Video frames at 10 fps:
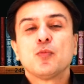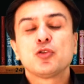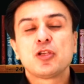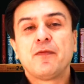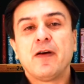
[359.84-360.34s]
Bu
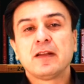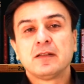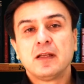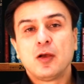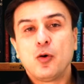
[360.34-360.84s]
sefer
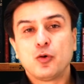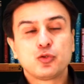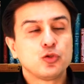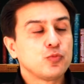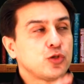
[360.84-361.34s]

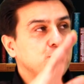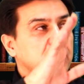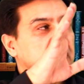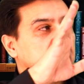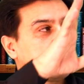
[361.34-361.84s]
oturmuş
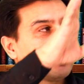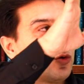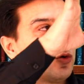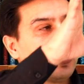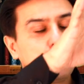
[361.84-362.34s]
bir
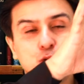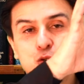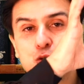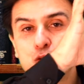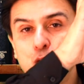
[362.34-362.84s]

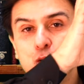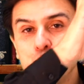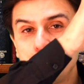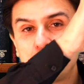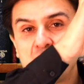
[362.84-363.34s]
görüntünüzü sol
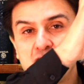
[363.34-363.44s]
üstte